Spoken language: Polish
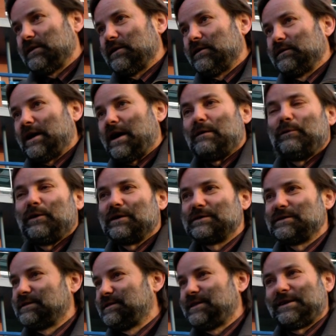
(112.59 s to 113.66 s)
no ja mogę
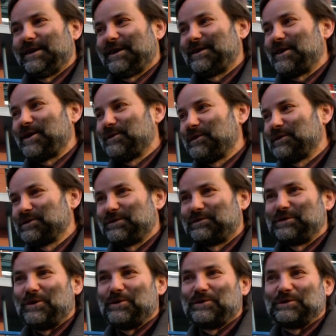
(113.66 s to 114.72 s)
zadeklarować, że w
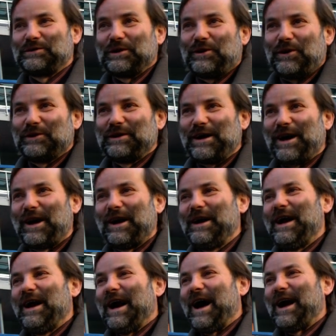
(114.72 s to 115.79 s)
ciągu tygodnia,
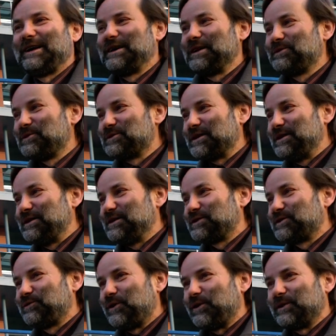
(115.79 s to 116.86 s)
a nie dłużej
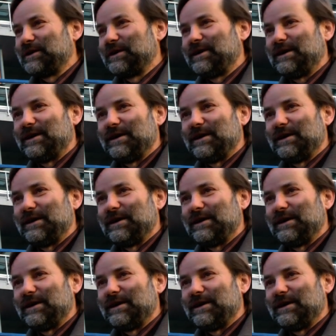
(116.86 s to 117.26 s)
niż dwóch, e,